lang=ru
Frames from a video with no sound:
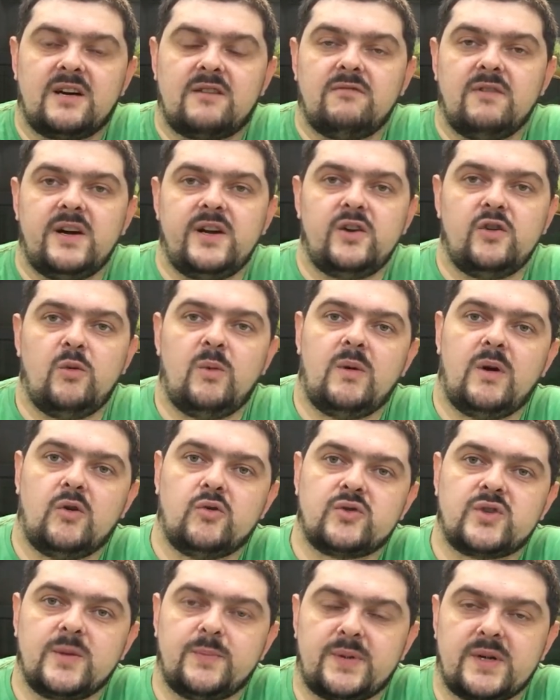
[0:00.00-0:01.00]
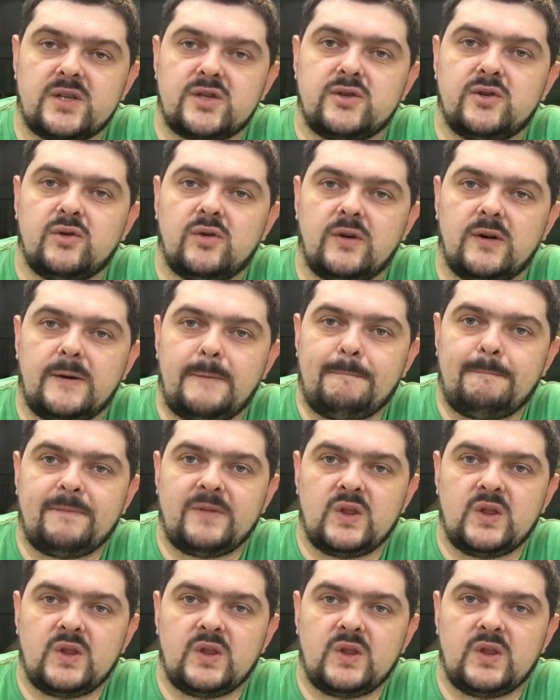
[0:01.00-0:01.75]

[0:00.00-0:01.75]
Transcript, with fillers: аквариума уже прошло